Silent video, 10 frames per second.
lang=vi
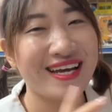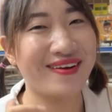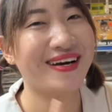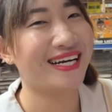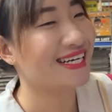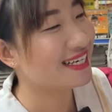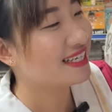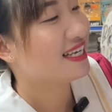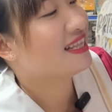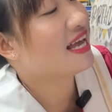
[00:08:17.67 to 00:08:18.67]
Các bạn ơi
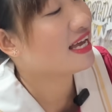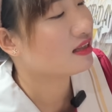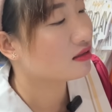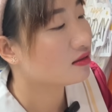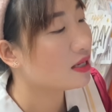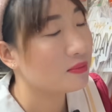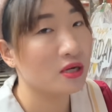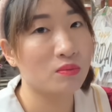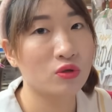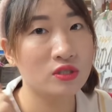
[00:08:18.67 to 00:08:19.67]
nhìn nè Tớ tìm
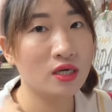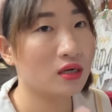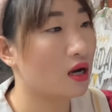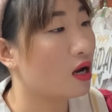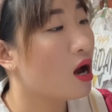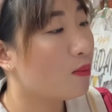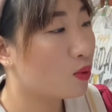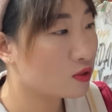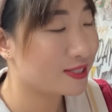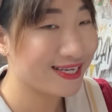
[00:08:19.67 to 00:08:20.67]
được một chiếc uh,
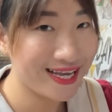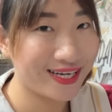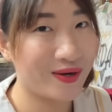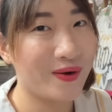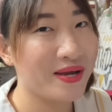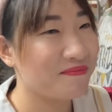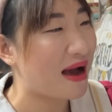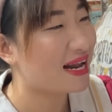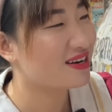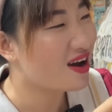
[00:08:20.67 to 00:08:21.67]
mũ sinh nhật có hình
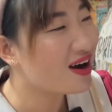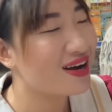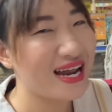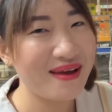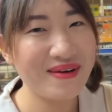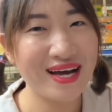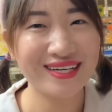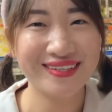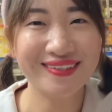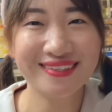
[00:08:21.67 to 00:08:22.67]
bạn Doraemon
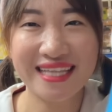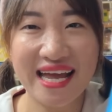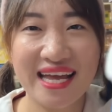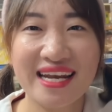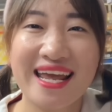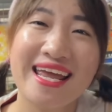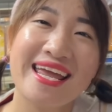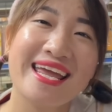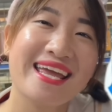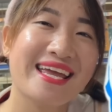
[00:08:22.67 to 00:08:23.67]
cute
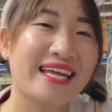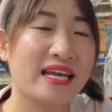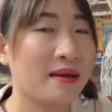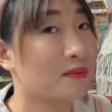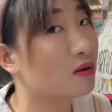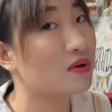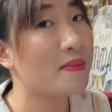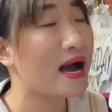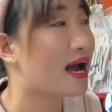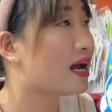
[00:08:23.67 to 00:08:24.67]
nè đẹp không các
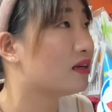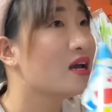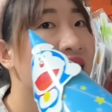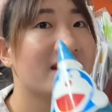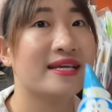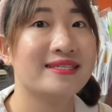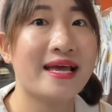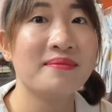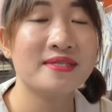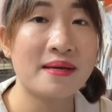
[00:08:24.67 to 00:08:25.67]
bạn để
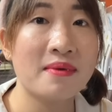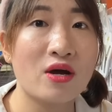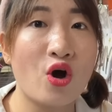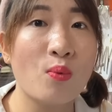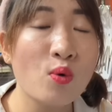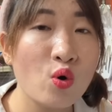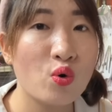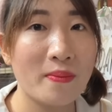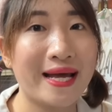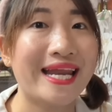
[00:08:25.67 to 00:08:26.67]
xem xem là có mũ
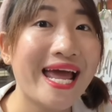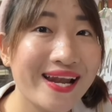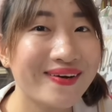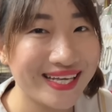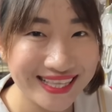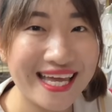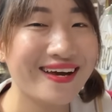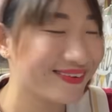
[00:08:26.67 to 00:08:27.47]
của bạn Hello Kitty